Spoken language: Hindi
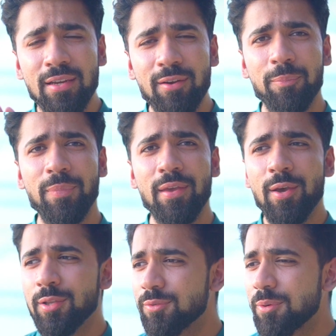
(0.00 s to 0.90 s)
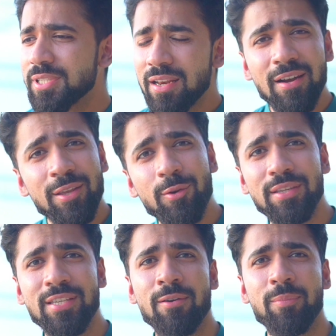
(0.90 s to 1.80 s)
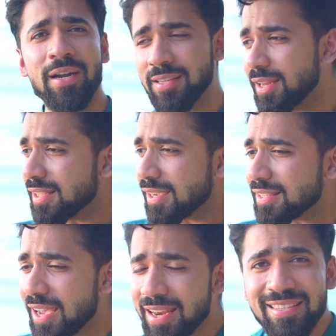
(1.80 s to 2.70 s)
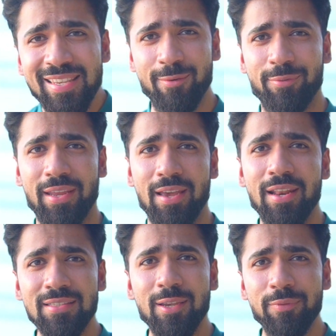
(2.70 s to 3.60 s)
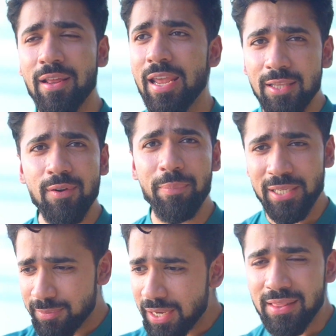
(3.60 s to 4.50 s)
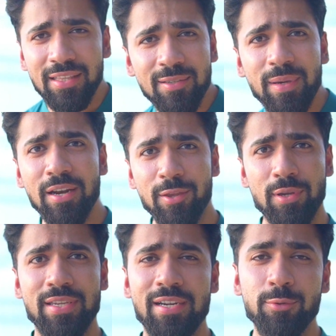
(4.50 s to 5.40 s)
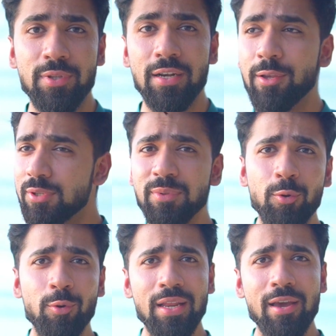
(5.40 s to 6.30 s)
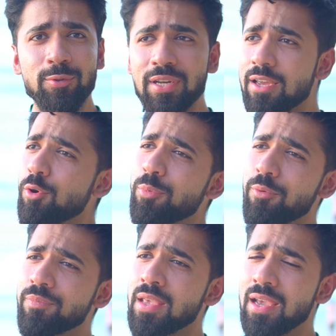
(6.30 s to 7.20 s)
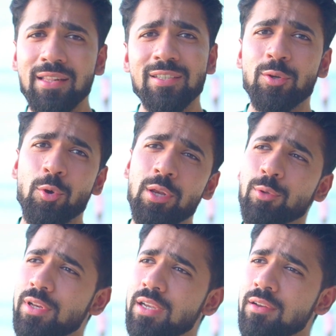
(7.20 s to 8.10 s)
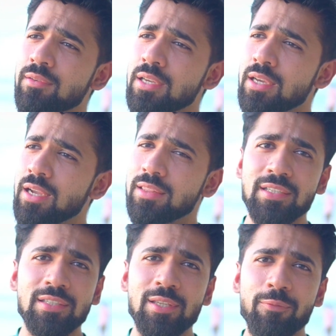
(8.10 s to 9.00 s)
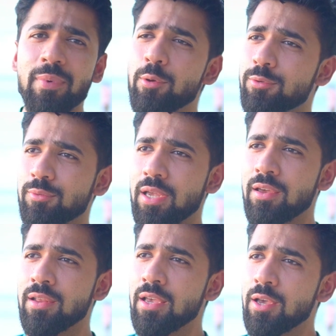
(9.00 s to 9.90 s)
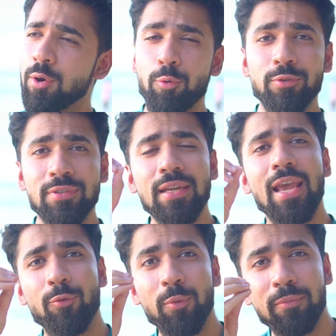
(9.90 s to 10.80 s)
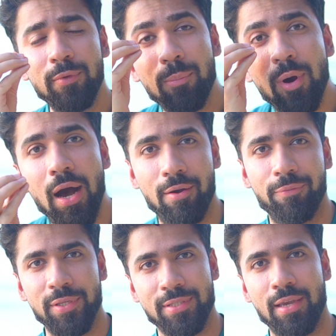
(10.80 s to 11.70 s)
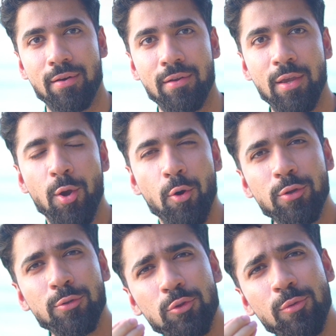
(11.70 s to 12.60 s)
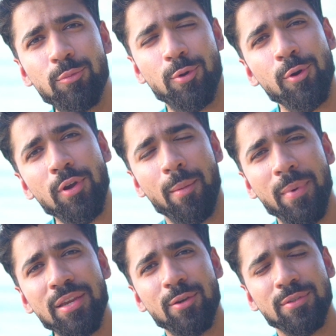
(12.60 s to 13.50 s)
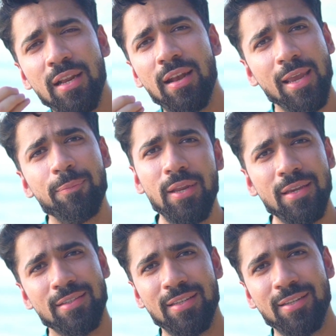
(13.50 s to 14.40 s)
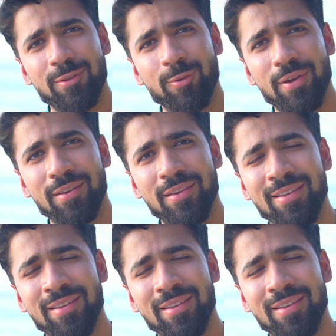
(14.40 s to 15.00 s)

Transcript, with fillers: ट्रिप में तो वो बेचारा लड़कियों की साइड में बैठते हैं ताकि सारी सेफ रहे यार अनसेफ ना रहे एक दफ़ा बस में गलती से मैं लड़कियों की साइड से उतरने लगे उसने मुझे रोक लिया उसने कहा नो ब्रो इधर से कोई नहीं उतरेगा इधर से सिर्फ मैं उतरूंगा उस यार वो हम हाफिज़ है यार और तुम लोग हमेशा उसकी लेग पुलिंग करते रहते हो यार